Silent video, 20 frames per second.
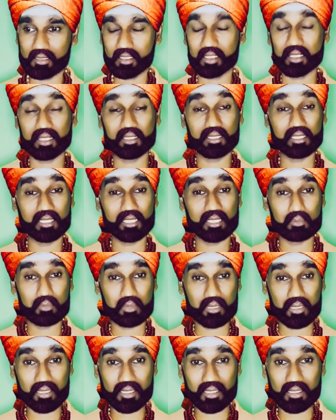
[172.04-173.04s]
கார்த்திகை
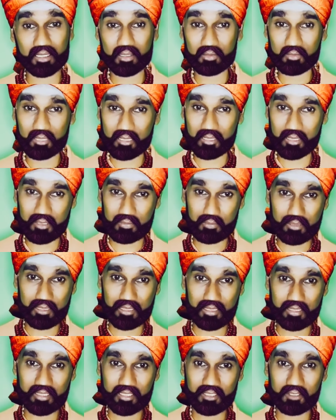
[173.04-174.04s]
பெண்களால்
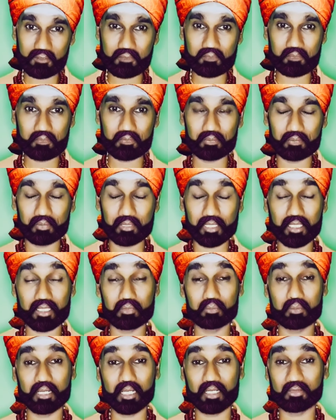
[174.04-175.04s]
வளர்க்கப்பட்டீங்க பிறகு
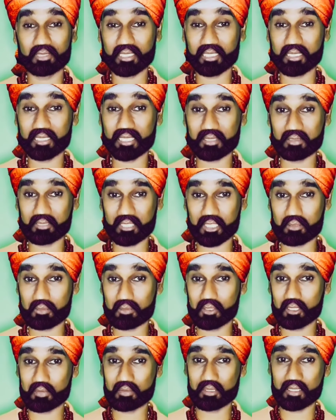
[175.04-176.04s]
பார்வதி தேவியின்
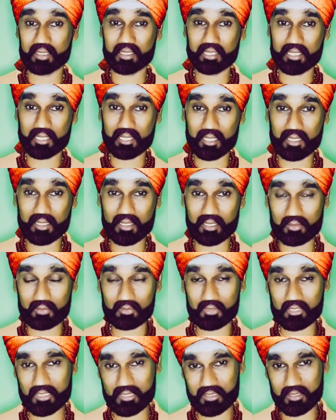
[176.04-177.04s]
மூலமாக
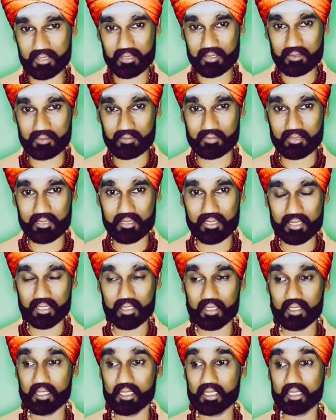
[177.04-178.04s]
கைலாயம் சென்று
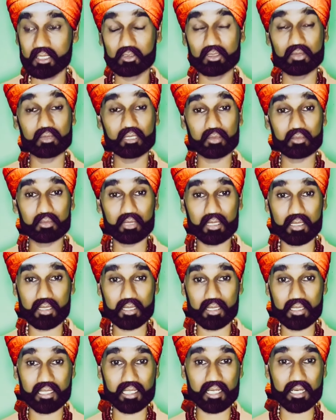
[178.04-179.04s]

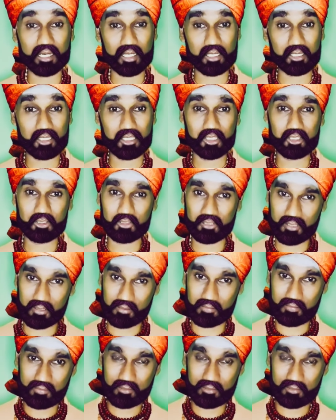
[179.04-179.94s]
சிவபெருமானின் ஆசியுடன்